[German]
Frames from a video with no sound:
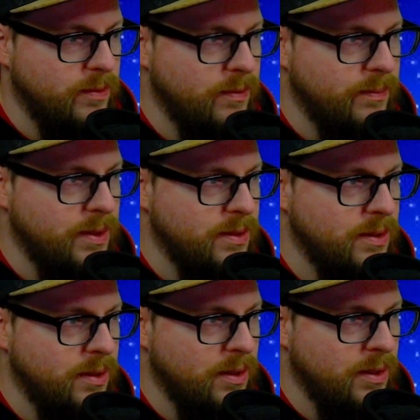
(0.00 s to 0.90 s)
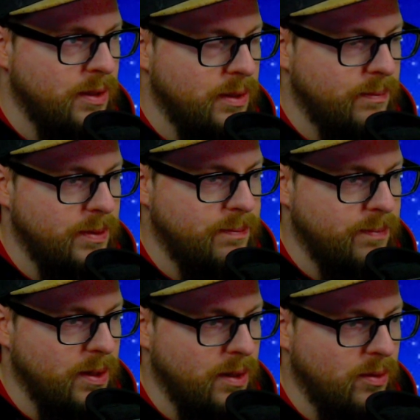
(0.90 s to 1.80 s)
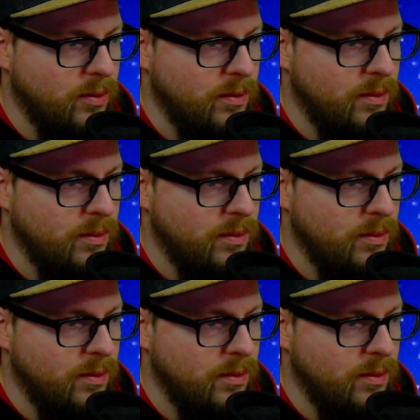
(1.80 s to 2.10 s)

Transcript: wir mit, mit blau.